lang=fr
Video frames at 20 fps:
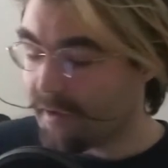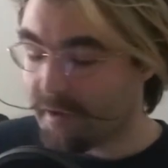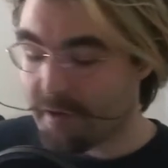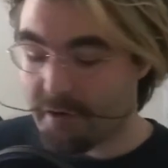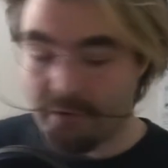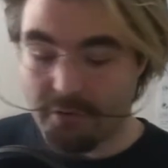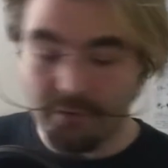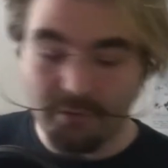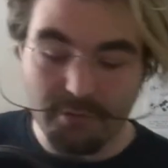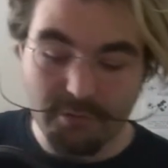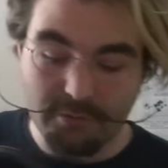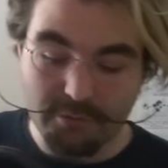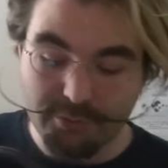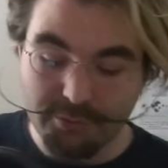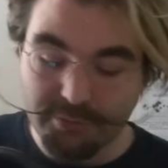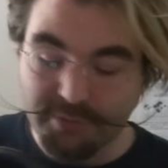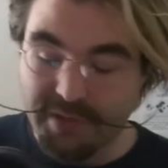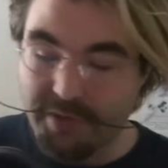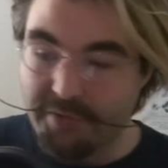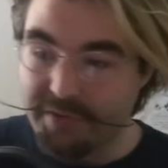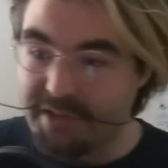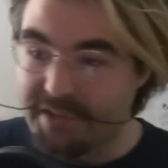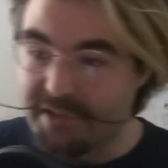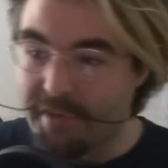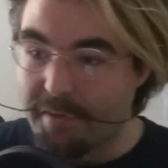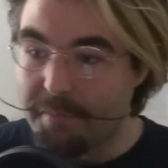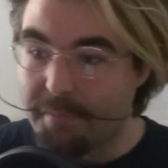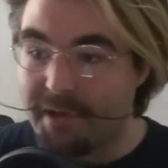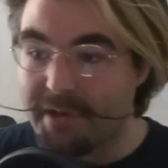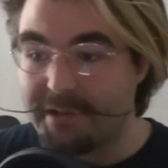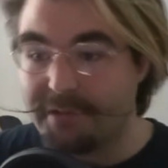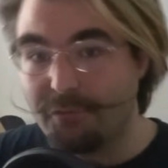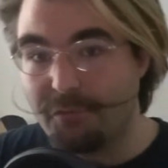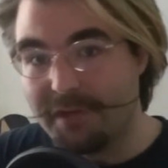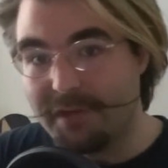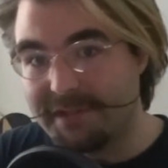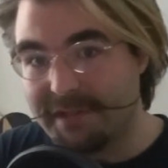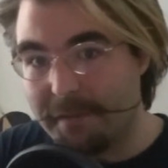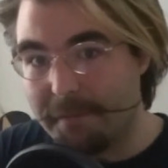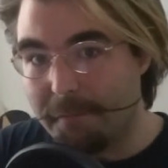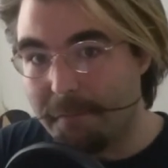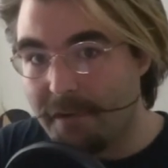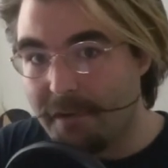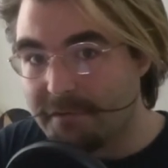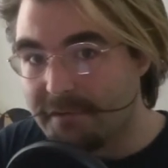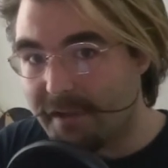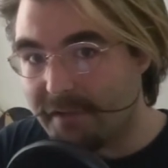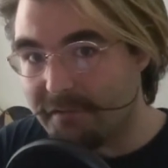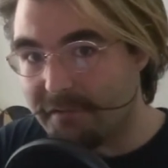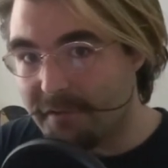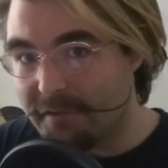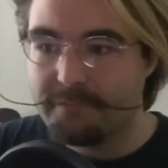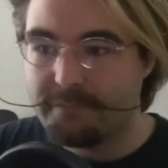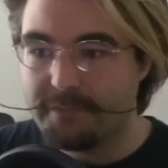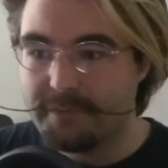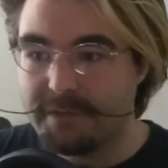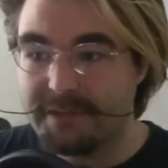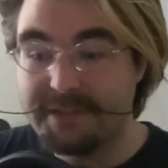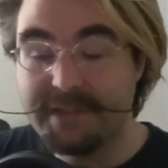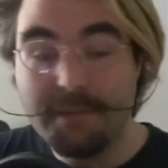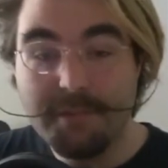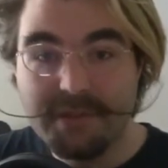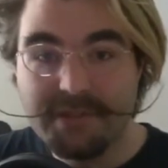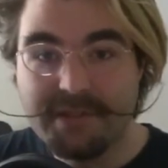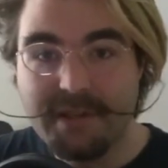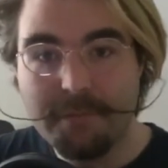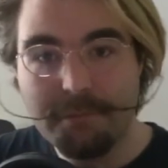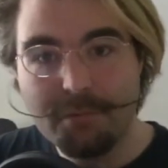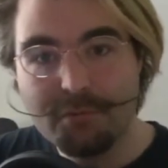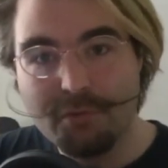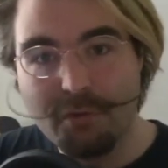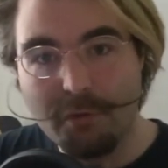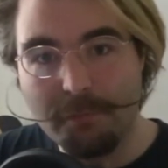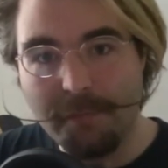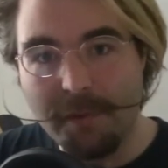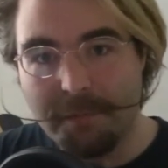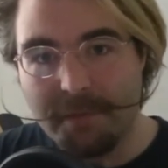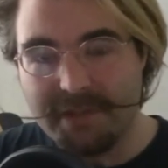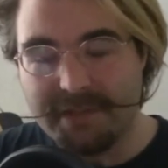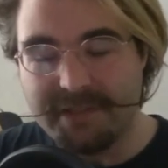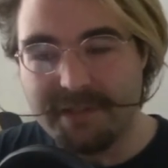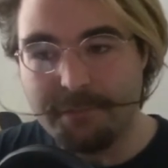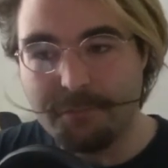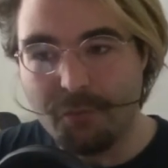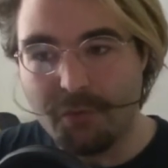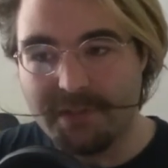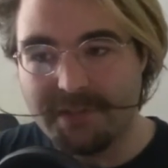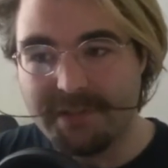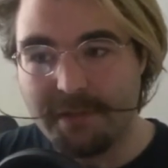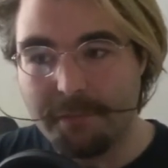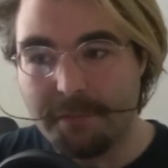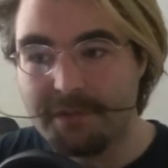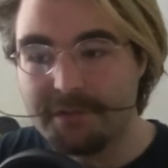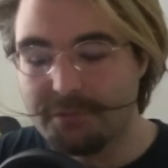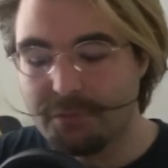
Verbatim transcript: Alors euh, je vous avais déjà parlé d'OSM-Mand avant, c'est basé un peu sur le même principe d'OSM-Mand.